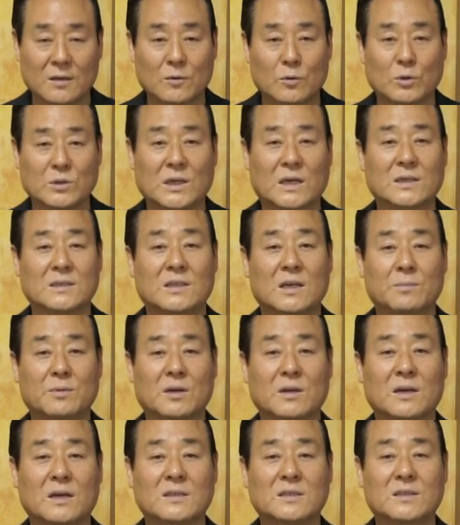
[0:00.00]
고작
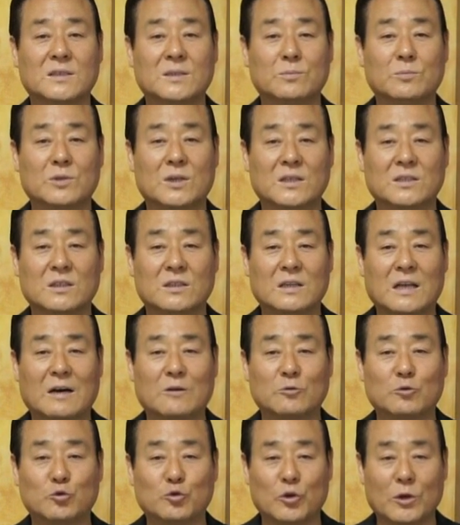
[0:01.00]
새벽까지 신문에서
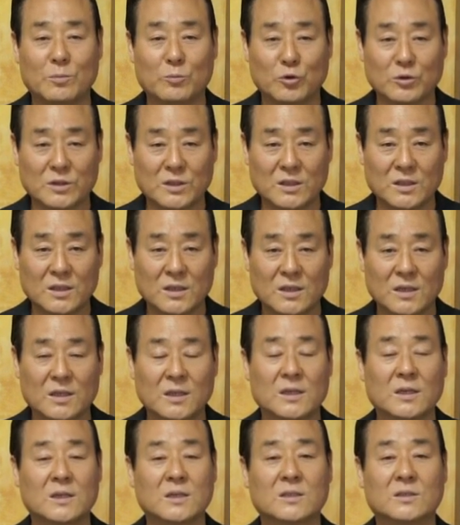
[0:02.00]
나온 죄목이
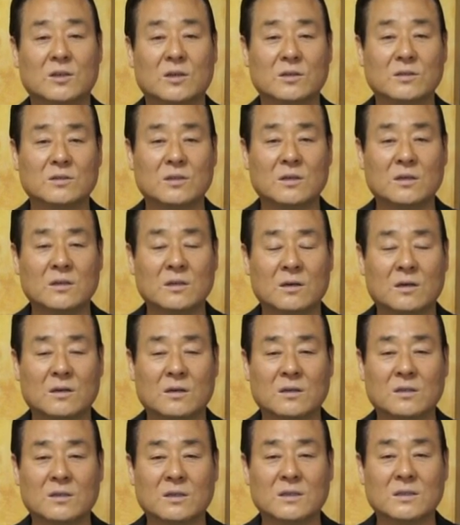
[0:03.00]
성전을
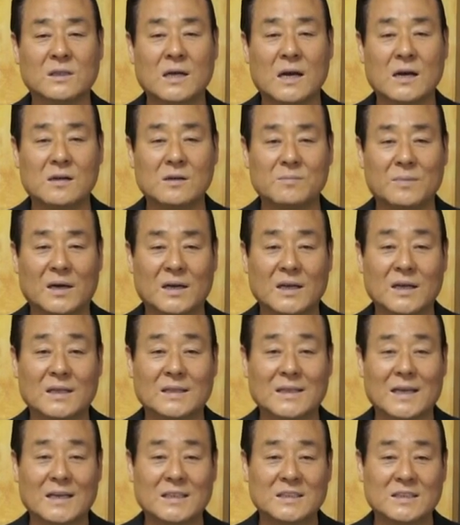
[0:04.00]
헐어서 사흘 만에
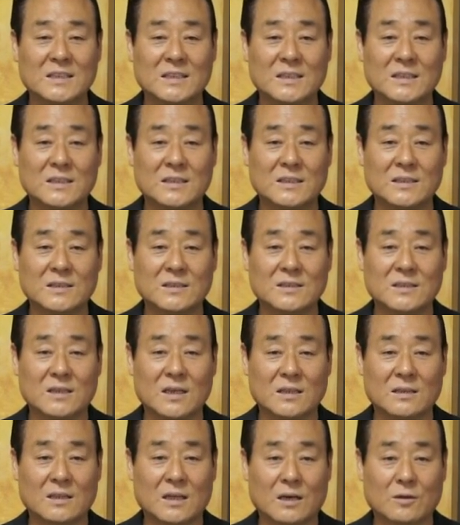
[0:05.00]
다시
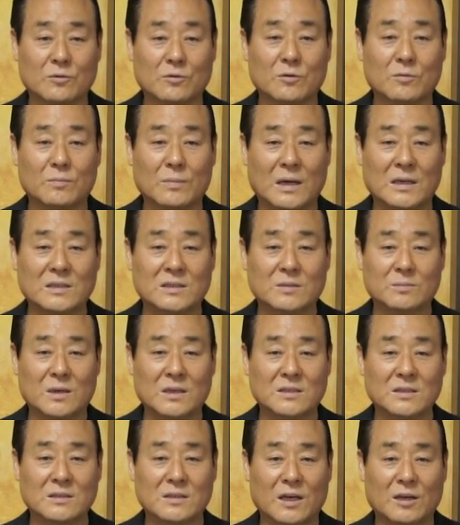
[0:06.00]
지으시겠다고
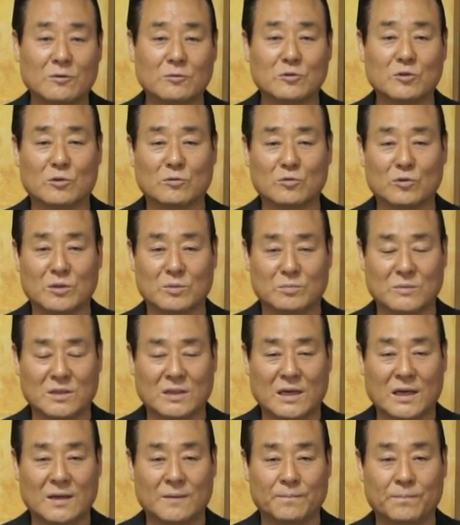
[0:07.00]
말씀하신 내용
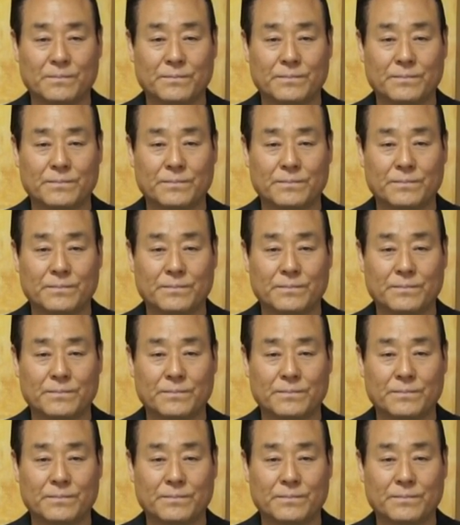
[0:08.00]
정도입니다.